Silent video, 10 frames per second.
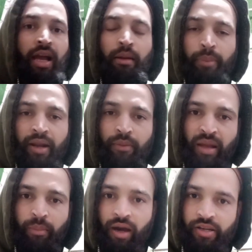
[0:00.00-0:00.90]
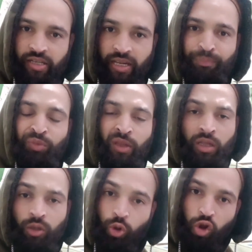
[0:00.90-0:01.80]
है बर्फ़ है बारिश है
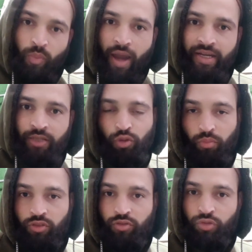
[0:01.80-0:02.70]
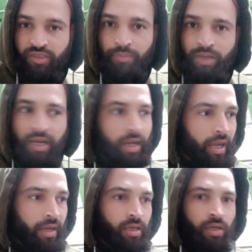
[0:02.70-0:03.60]
लोग बैठे हैं जो मजदूर तबका
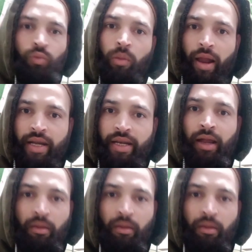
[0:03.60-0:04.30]
है वो बैठे हैं